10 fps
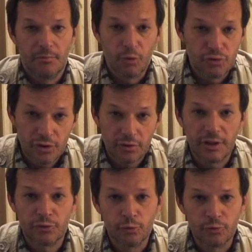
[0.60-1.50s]
Buongiorno
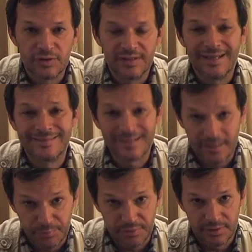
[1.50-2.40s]
a tutti da
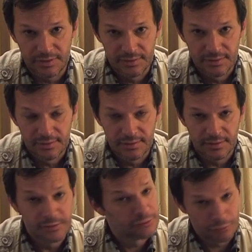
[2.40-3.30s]
Tripoli,
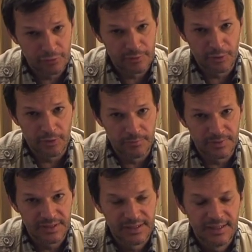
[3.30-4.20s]
eh, sotto le
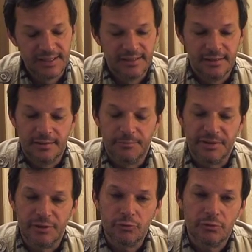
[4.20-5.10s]
bombe.
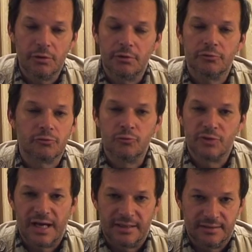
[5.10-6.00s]
Prima di tutto
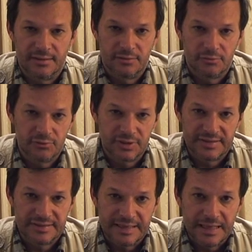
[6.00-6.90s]
scusate,
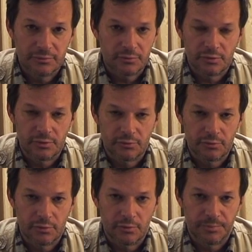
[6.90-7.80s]
scusate tanto se non
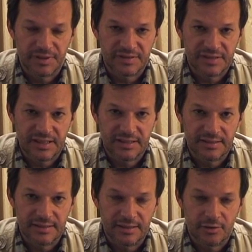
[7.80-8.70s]
sono
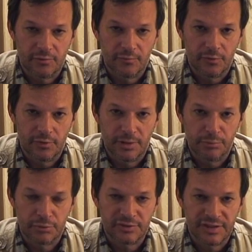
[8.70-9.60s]
presente con voi a
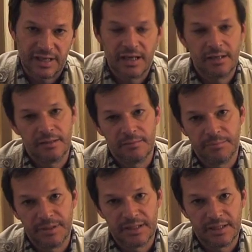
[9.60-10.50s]
Bruxelles
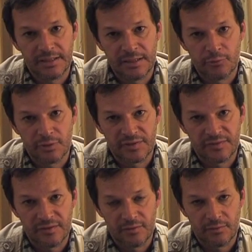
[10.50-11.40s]
per
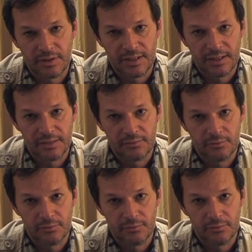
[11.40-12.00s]
l'inaugurazione